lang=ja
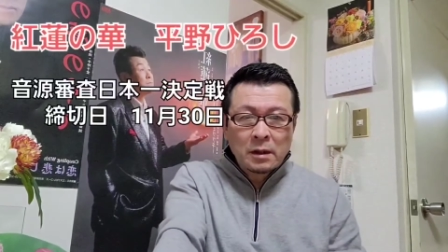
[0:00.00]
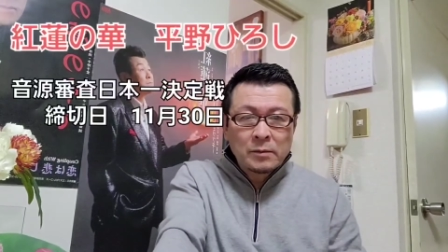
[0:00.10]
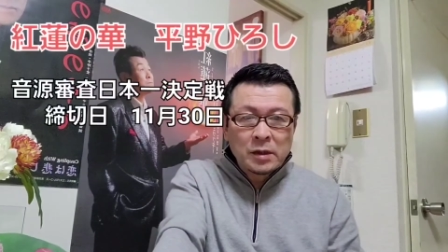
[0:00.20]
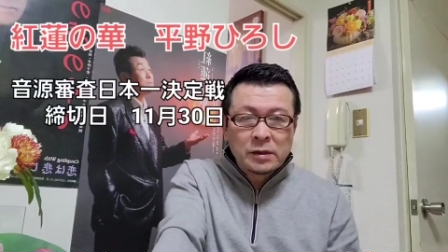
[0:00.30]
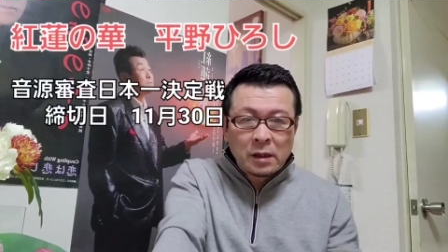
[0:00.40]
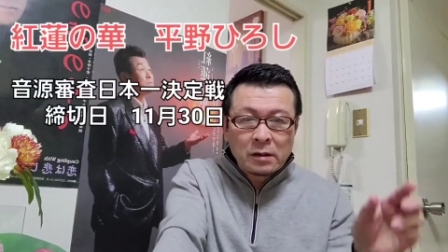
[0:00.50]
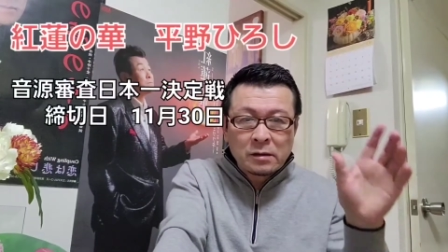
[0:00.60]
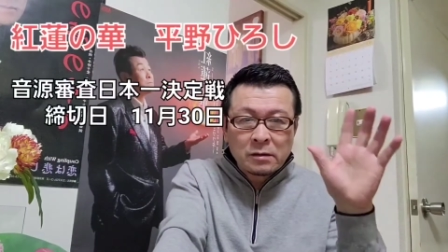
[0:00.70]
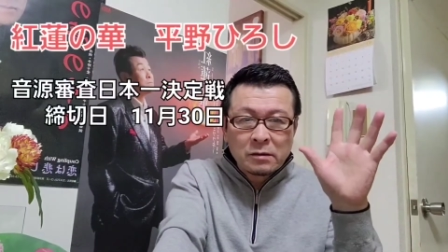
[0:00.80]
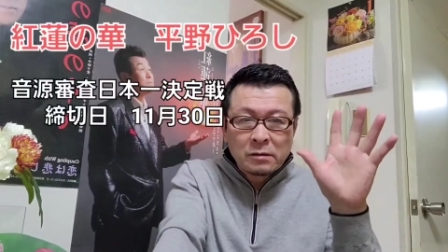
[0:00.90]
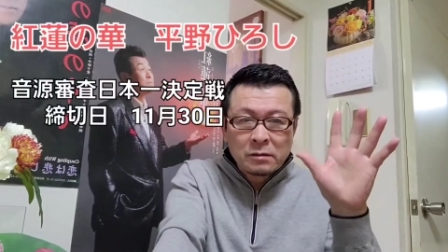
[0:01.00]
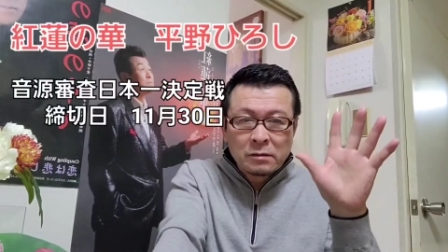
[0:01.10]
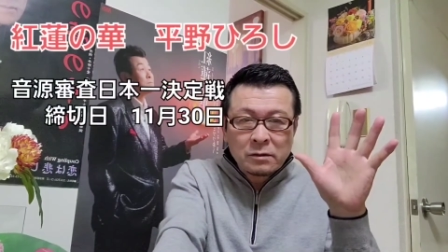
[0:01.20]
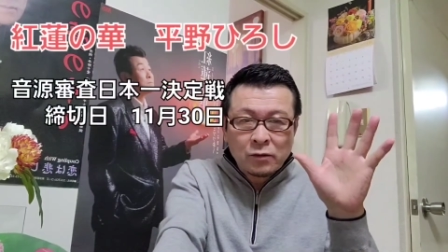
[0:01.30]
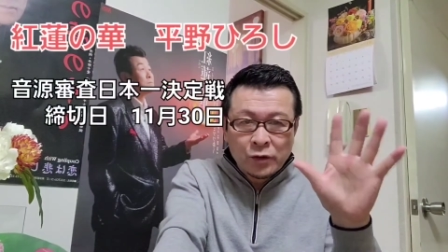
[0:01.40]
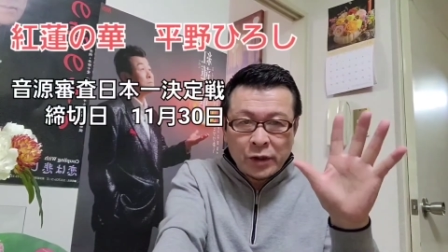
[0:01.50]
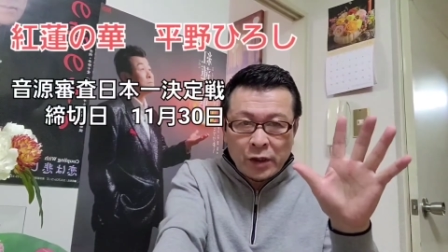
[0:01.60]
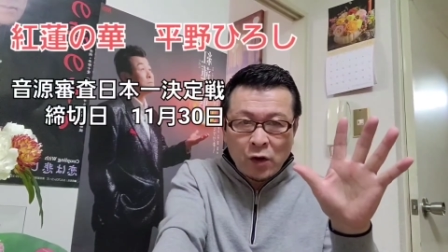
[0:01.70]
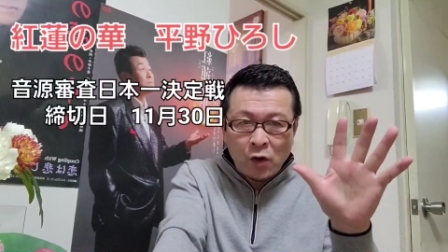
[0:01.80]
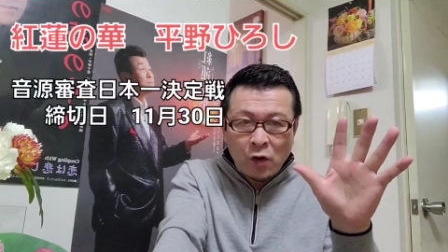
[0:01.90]
はい、皆さん、ごき
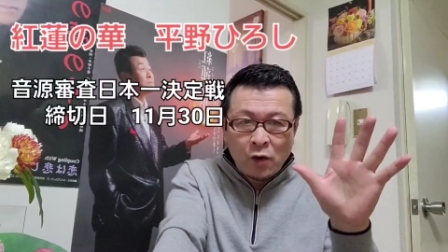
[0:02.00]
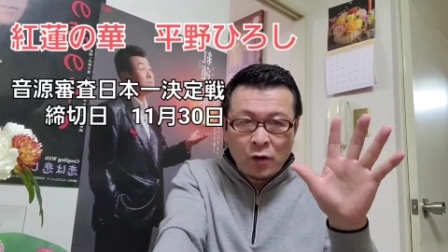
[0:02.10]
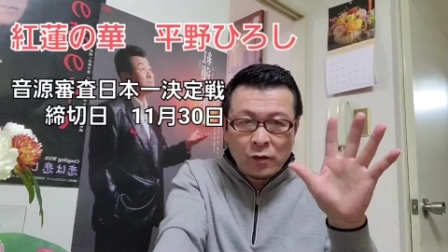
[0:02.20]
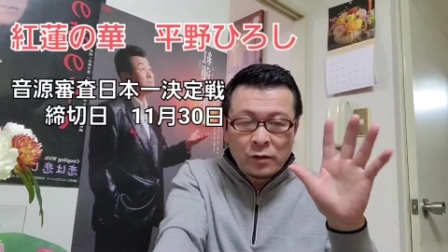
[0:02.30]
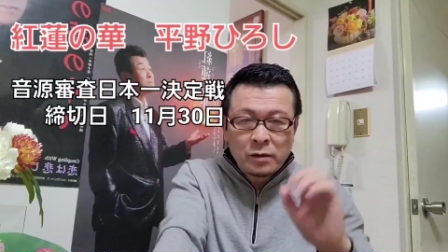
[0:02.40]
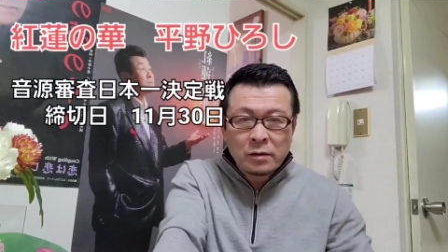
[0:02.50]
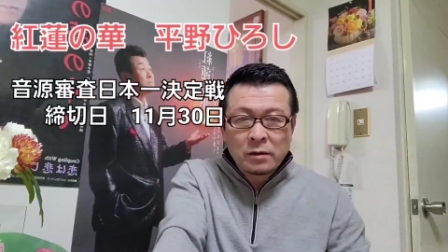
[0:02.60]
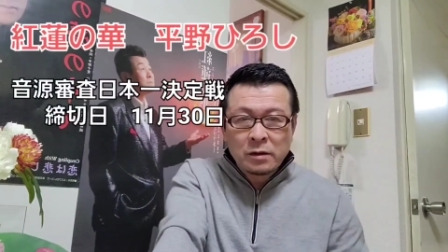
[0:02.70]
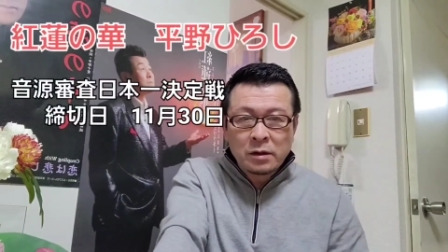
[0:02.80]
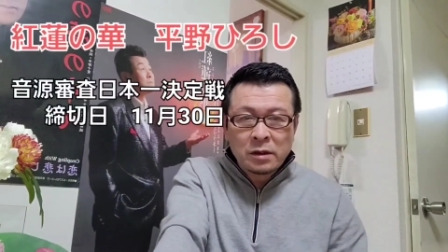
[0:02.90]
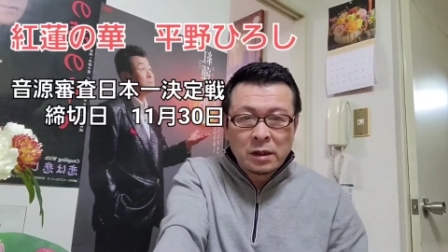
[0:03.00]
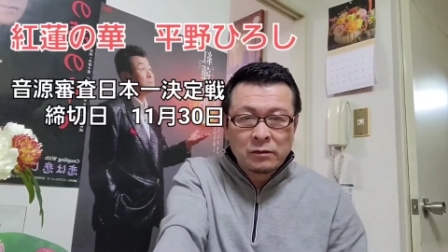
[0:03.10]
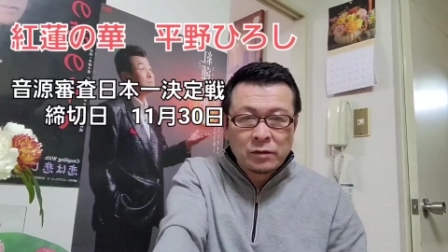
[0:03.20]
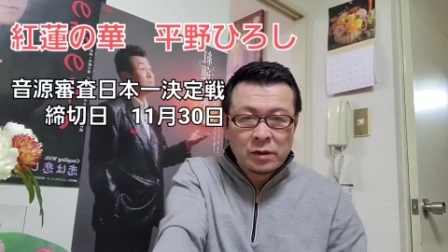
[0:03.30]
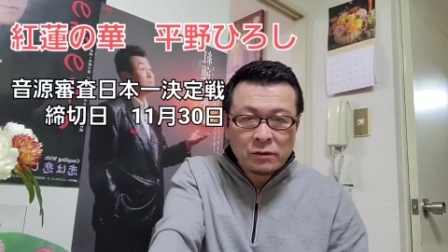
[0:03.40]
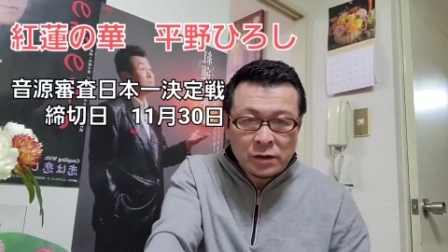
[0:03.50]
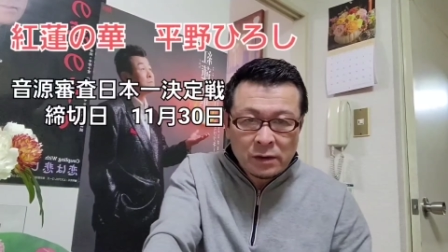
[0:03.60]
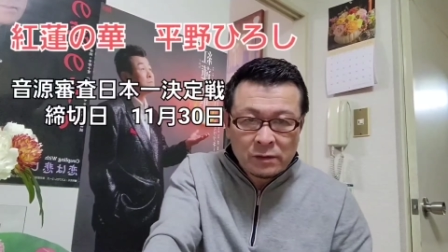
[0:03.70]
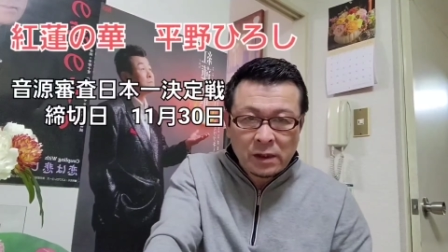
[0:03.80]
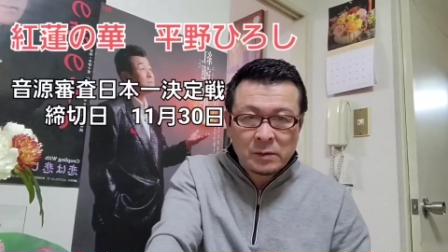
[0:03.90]
げんよう。平野
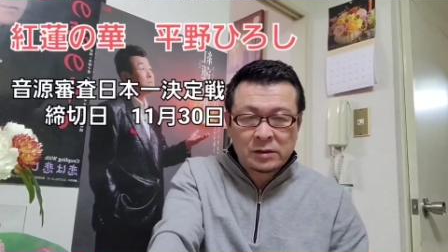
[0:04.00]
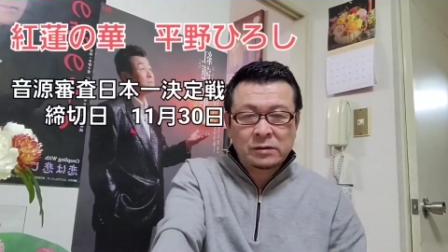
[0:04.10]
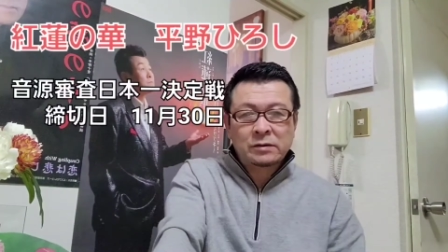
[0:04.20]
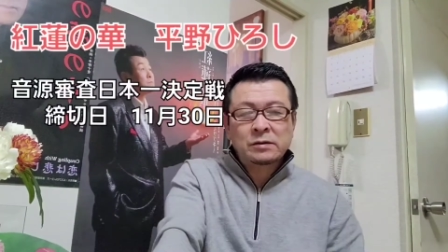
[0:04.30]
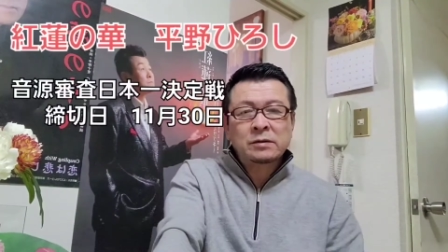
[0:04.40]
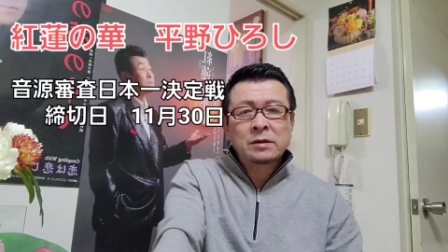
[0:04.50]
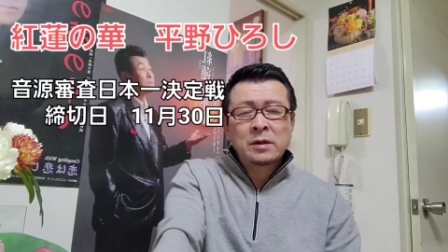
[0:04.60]
博でございます。